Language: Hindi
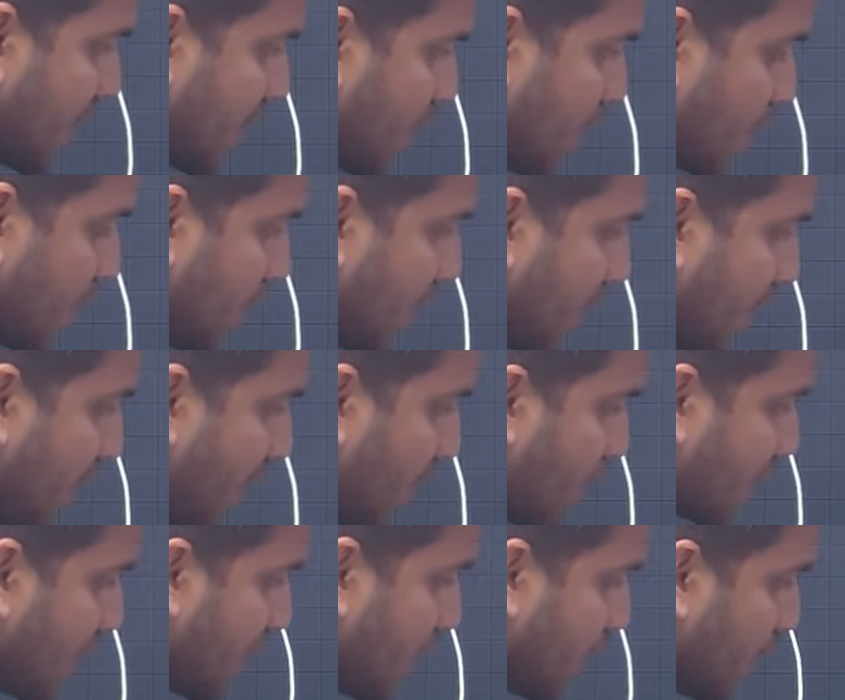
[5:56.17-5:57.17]
ही पहुंचा मैंने
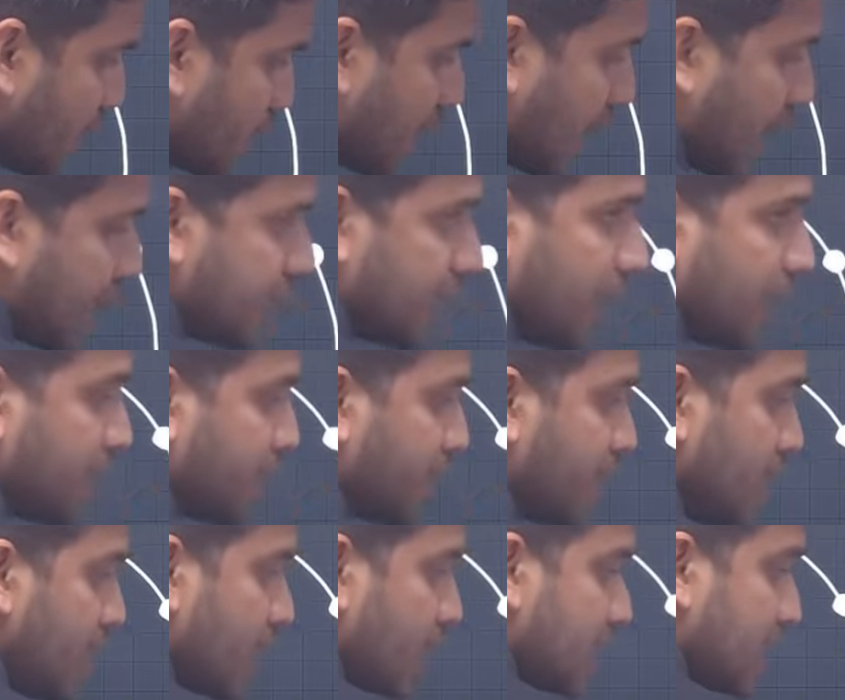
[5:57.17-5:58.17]
वापस एक फोर्स लगा दिया
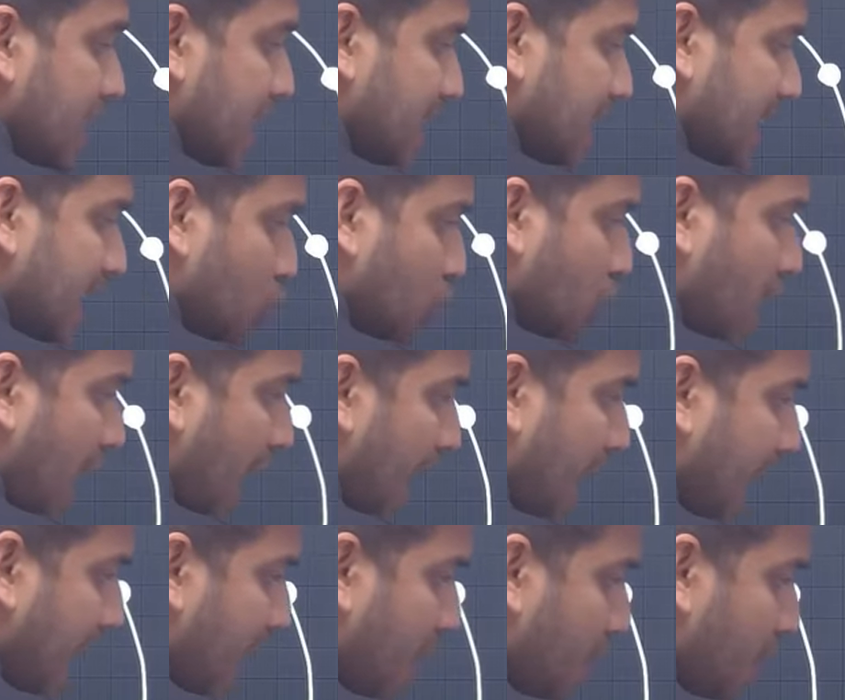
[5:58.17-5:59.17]
जैसे ये थोड़ा
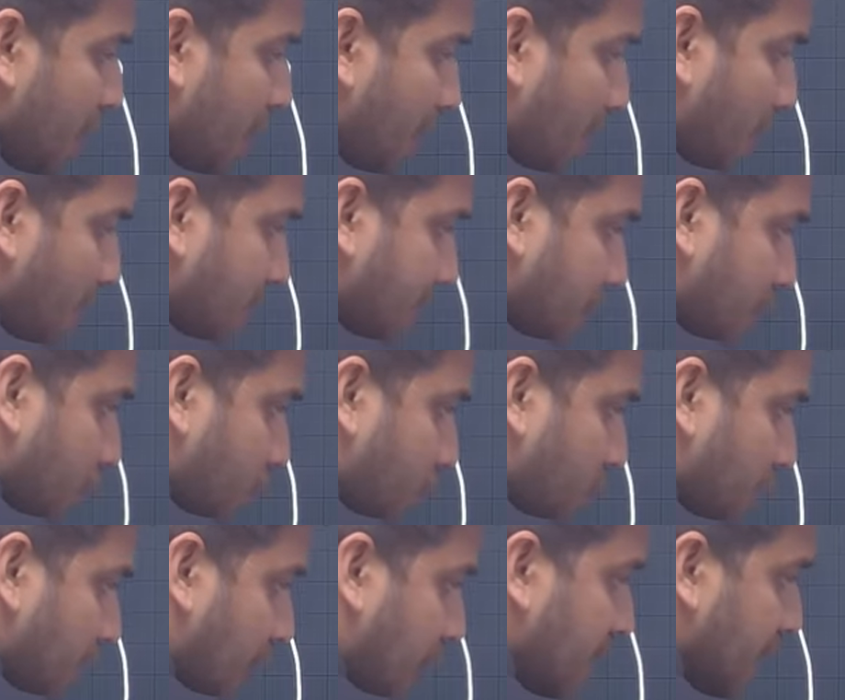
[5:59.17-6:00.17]
आगे गया मैंने वापस एक
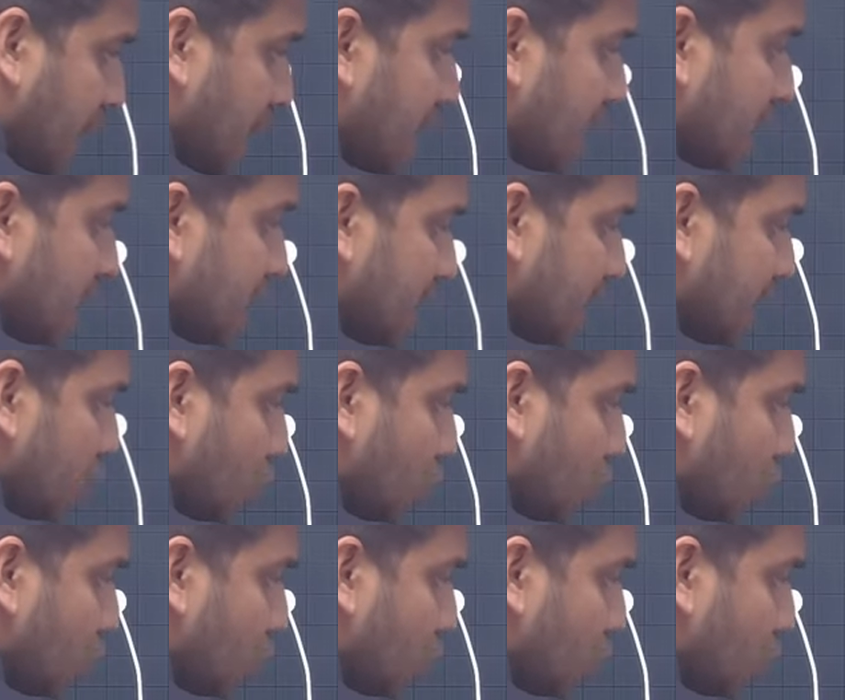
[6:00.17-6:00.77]
फोर्स लगा दिया जैसे